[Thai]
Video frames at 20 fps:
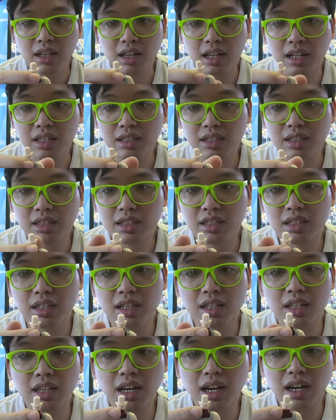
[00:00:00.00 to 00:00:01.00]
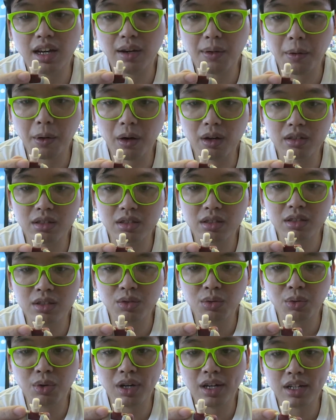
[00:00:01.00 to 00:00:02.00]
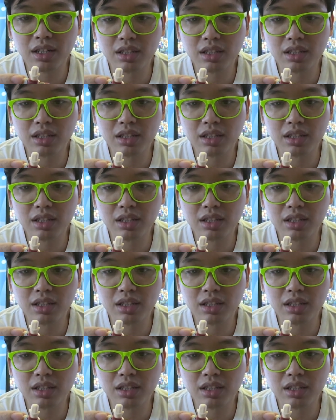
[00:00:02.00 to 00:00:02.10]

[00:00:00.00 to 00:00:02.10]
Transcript: ลักษณะของตัว